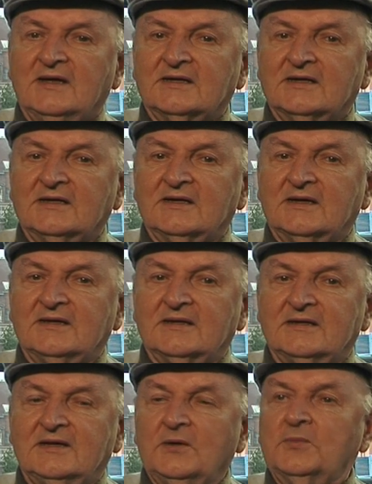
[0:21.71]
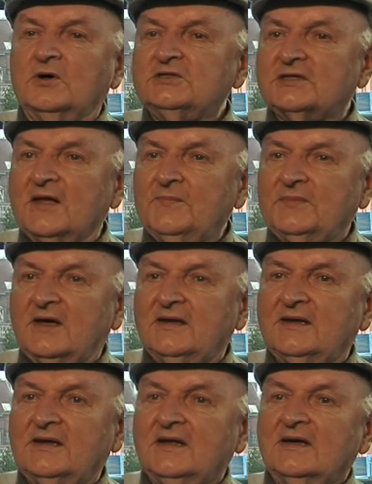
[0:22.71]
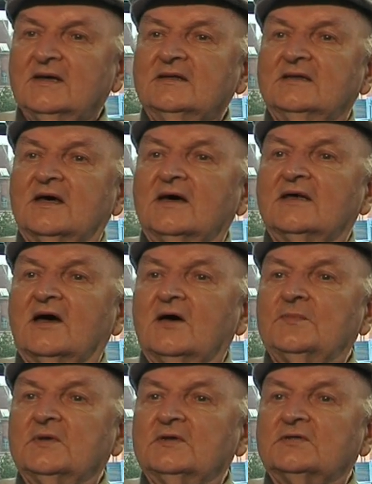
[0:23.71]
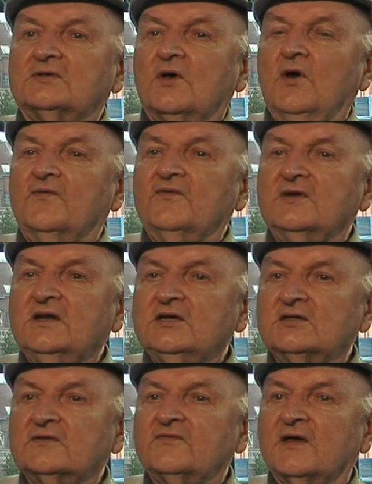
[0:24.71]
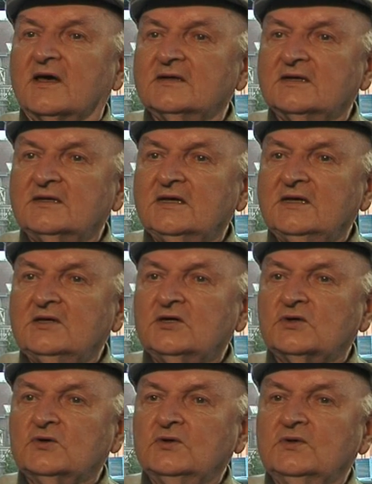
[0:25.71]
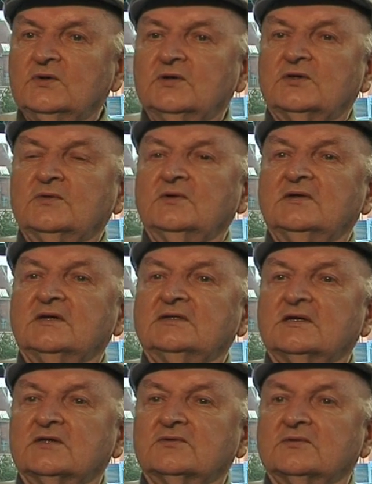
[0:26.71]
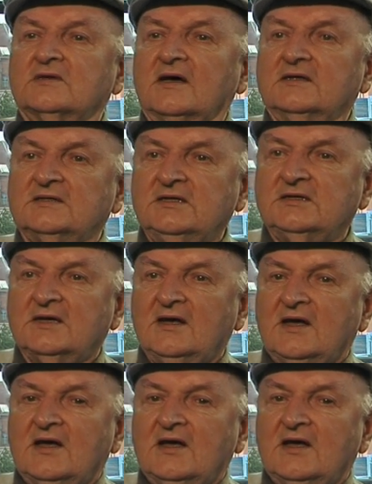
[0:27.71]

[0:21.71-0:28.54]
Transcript: Denn äh, in den Postämtern da gab es öffentliches Fernsehen schon 1936.